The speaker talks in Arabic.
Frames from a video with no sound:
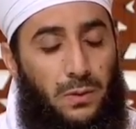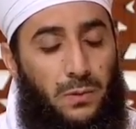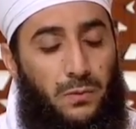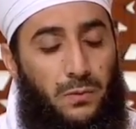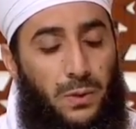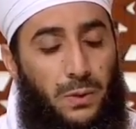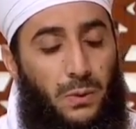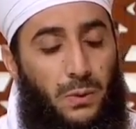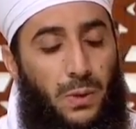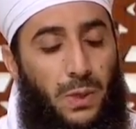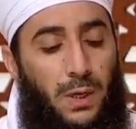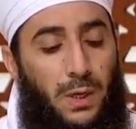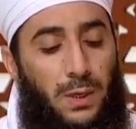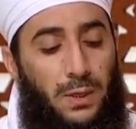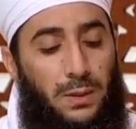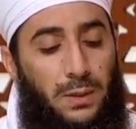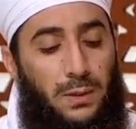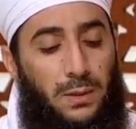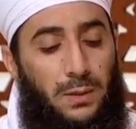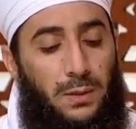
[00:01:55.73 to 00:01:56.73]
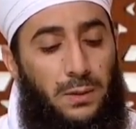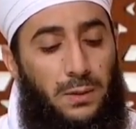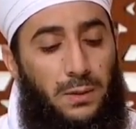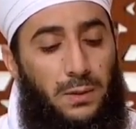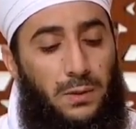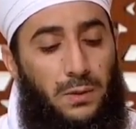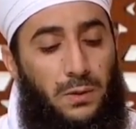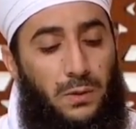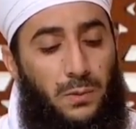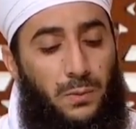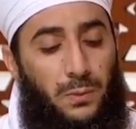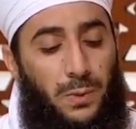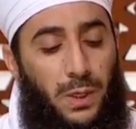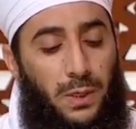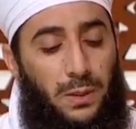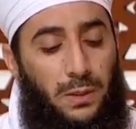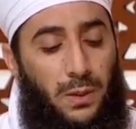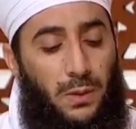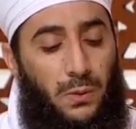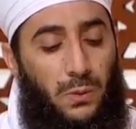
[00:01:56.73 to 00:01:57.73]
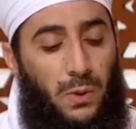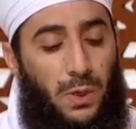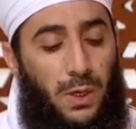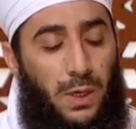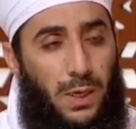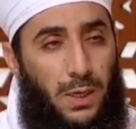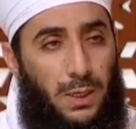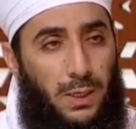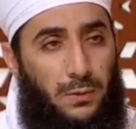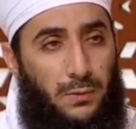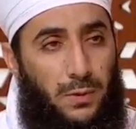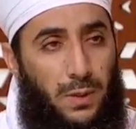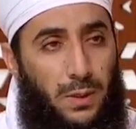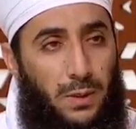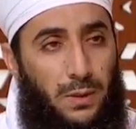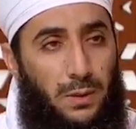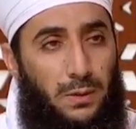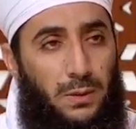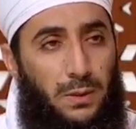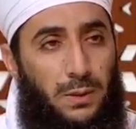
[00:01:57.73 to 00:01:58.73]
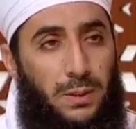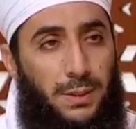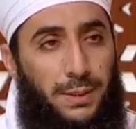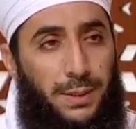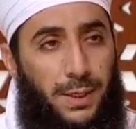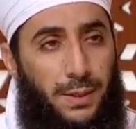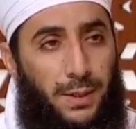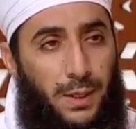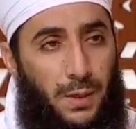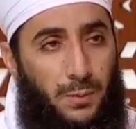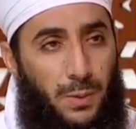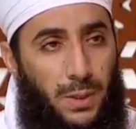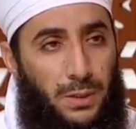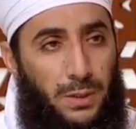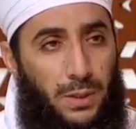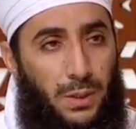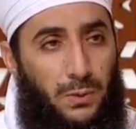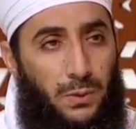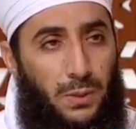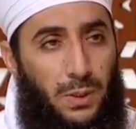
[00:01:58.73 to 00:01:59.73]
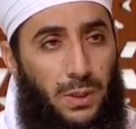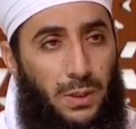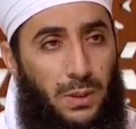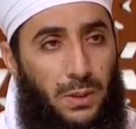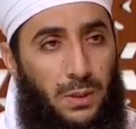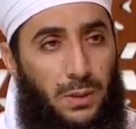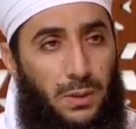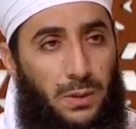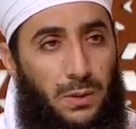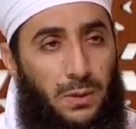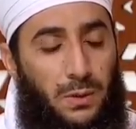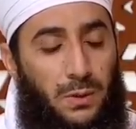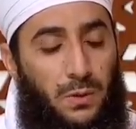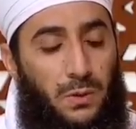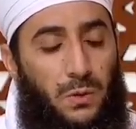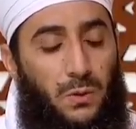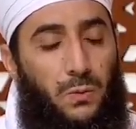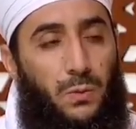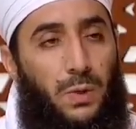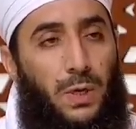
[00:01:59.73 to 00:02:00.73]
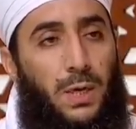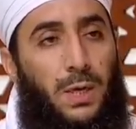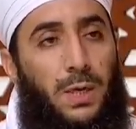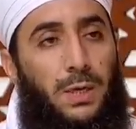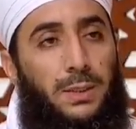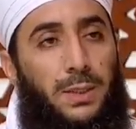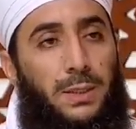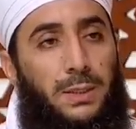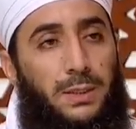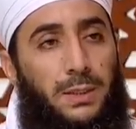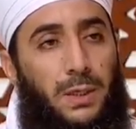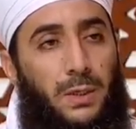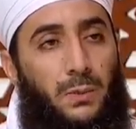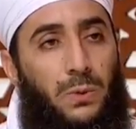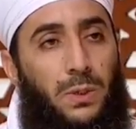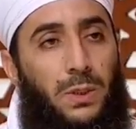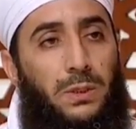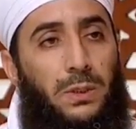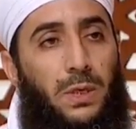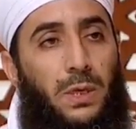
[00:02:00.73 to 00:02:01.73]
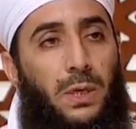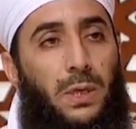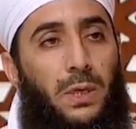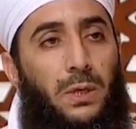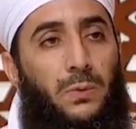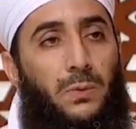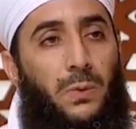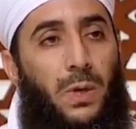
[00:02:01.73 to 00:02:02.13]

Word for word: فيقال بأنه خالف نظام الدولة وعاد الدولة